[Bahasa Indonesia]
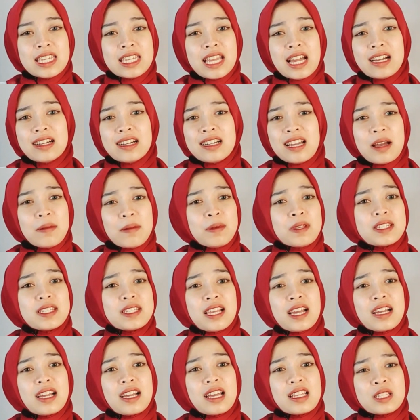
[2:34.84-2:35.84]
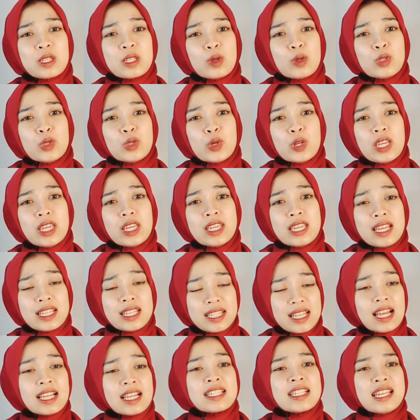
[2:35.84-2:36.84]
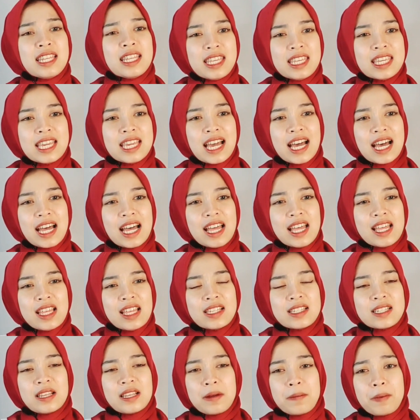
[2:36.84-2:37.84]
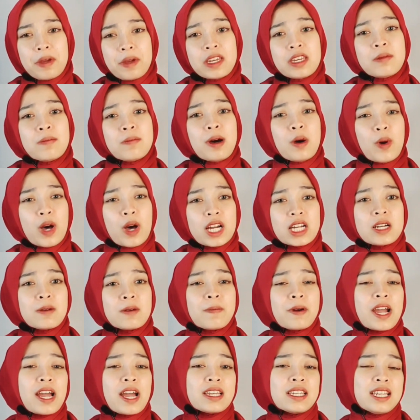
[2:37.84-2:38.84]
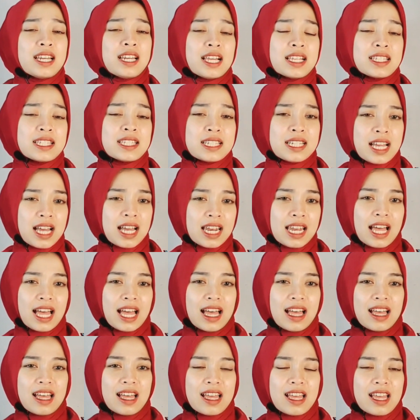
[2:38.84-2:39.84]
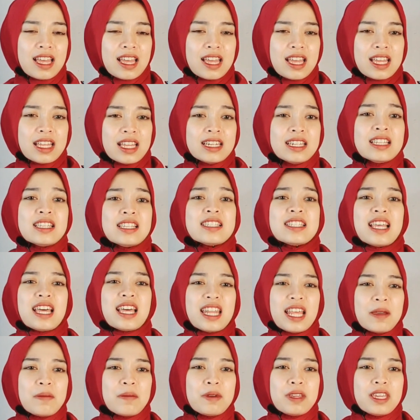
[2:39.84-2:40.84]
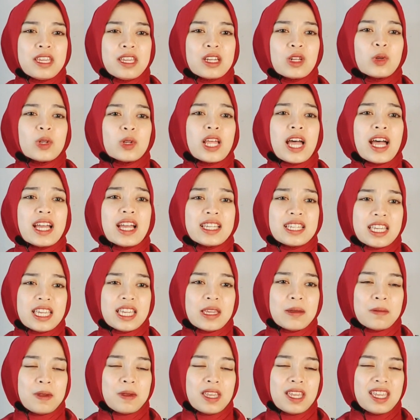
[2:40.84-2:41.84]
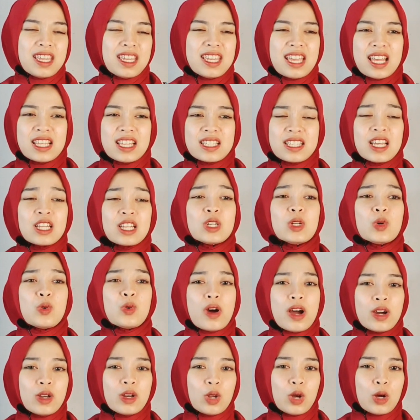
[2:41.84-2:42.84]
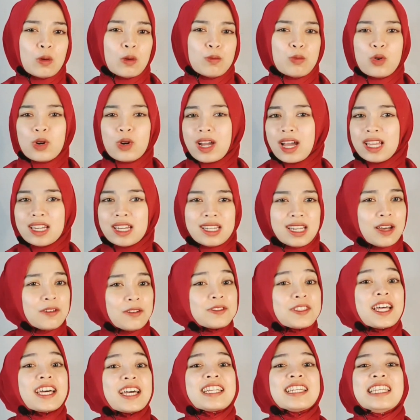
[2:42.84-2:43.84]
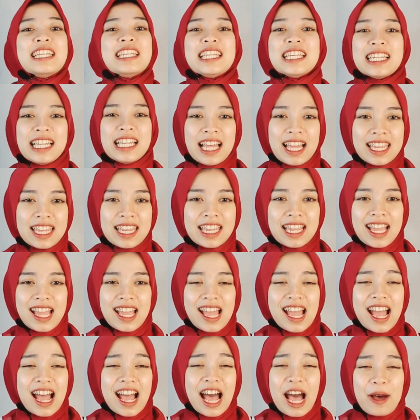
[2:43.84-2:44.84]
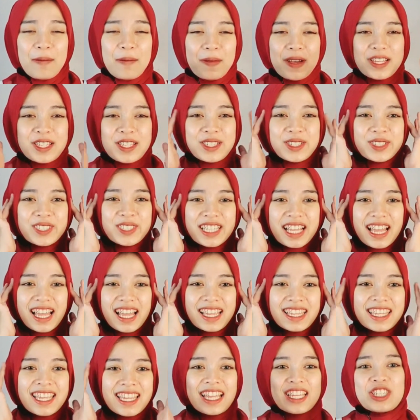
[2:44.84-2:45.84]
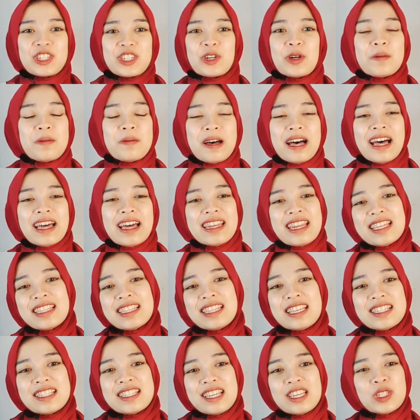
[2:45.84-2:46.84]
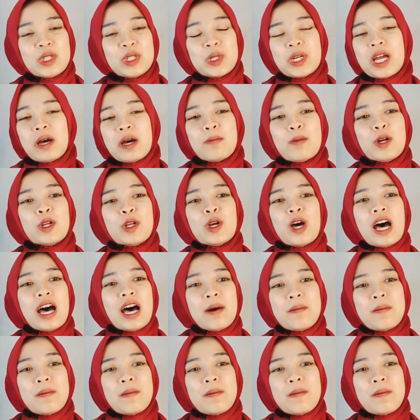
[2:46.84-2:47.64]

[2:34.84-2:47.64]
yang nggak bisa kasih unjuk ijazah aslinya sampai dibawa ke pengadilan segala. Di sana bikin duit hakim, ijazah doang loh bukan daftar nilai. Apa susahnya coba netizen juga bodoh